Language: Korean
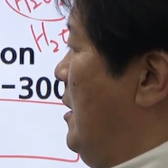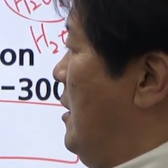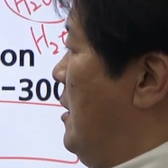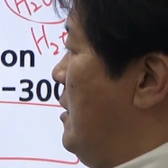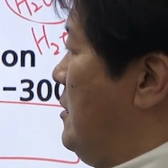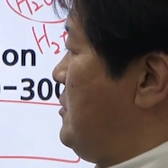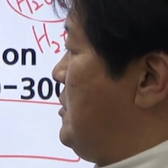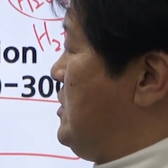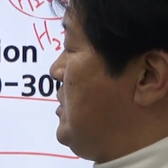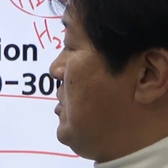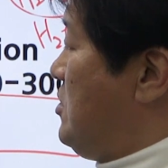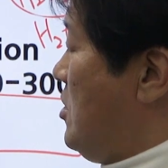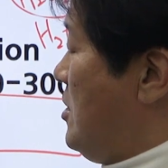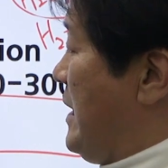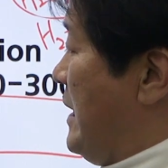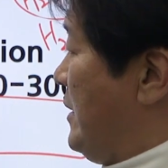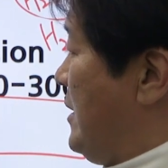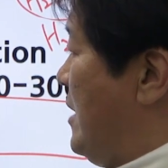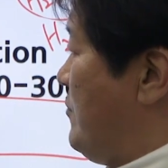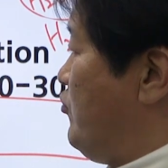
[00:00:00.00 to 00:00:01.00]
어, 지글러
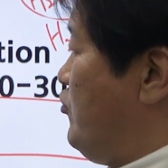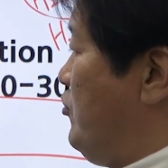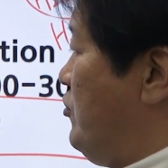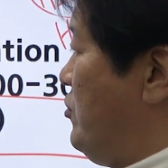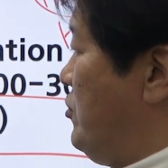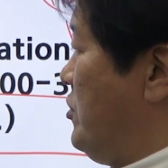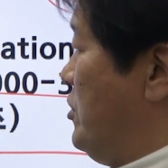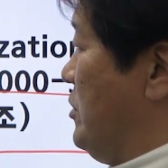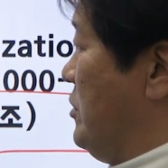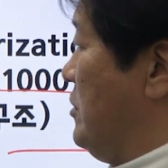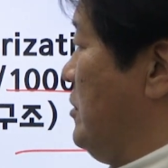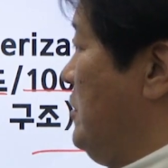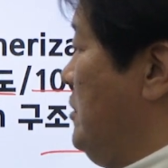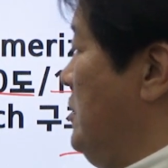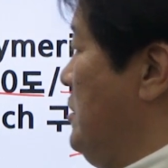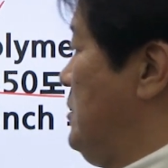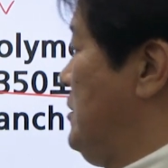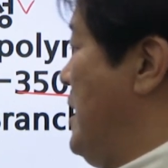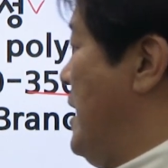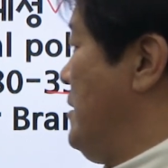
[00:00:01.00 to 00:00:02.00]
나타 분들은
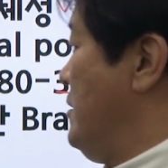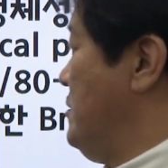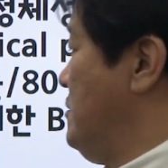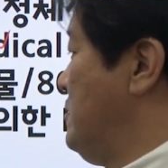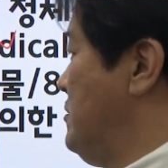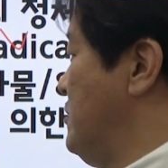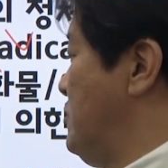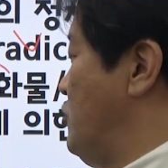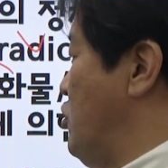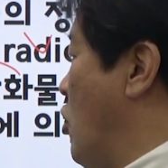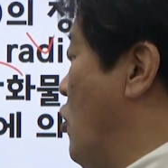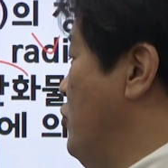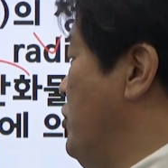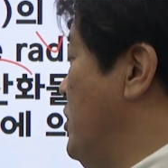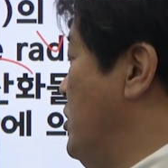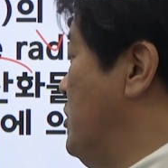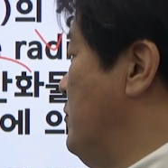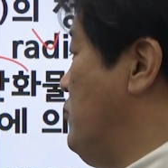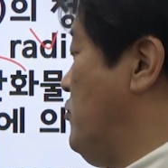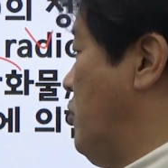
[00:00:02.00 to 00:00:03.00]
일단은 그
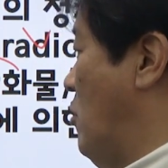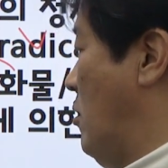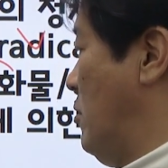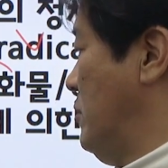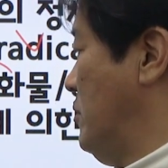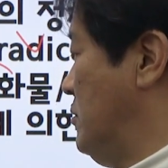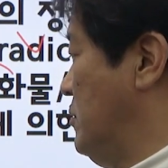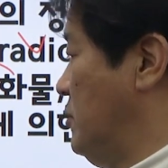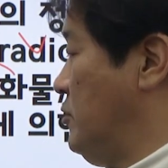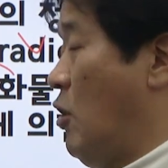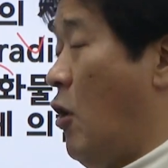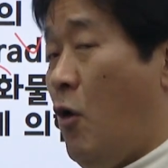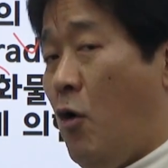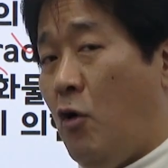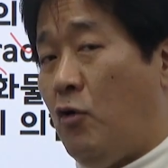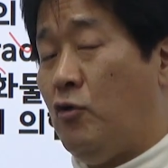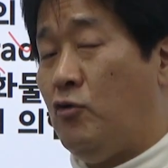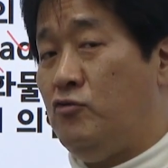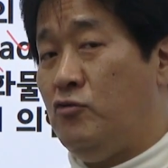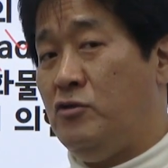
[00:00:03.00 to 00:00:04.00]
전이 금속, 어,
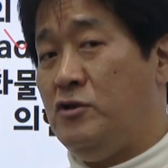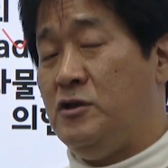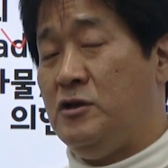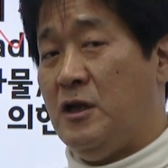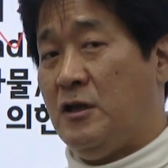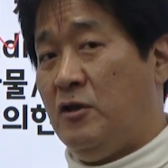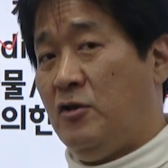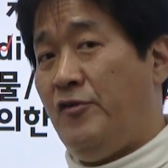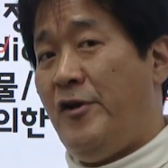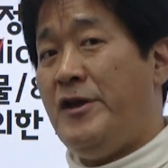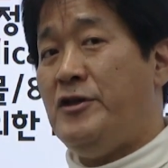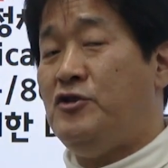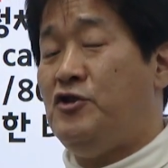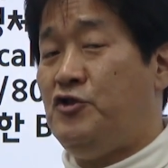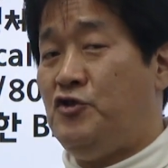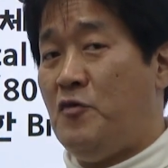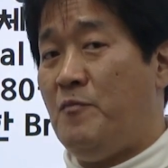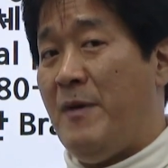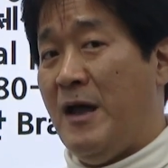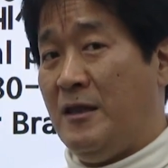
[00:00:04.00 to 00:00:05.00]
영어로는 이제
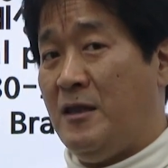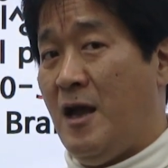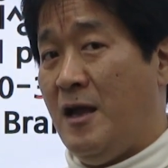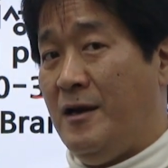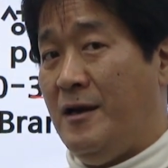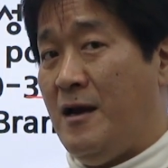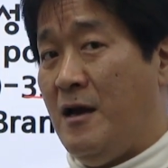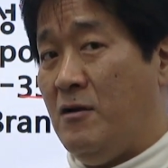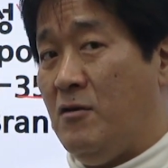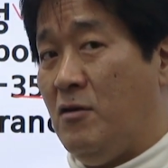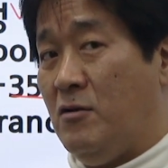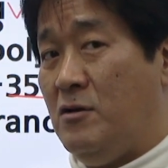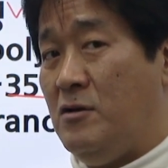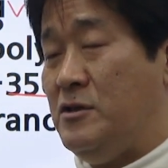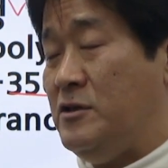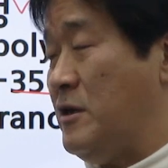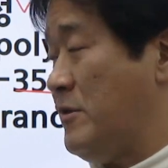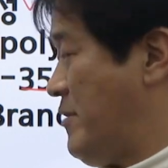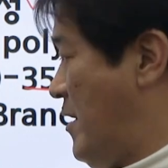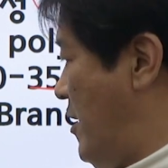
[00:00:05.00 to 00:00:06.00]
트랜지션 메탈이라는
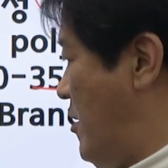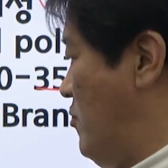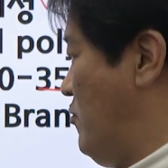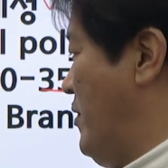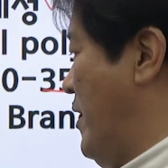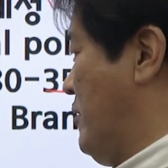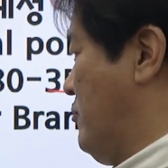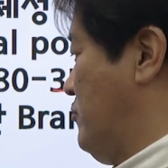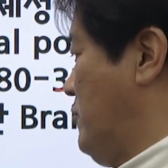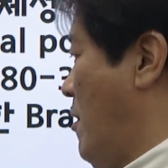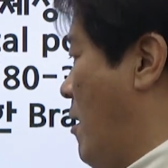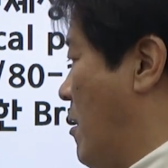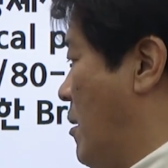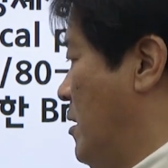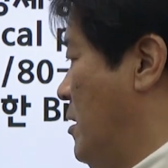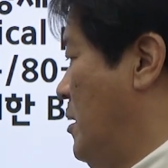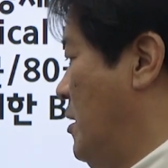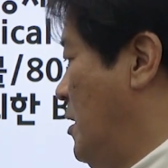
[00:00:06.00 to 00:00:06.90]
거를 이제 사용을 했고요.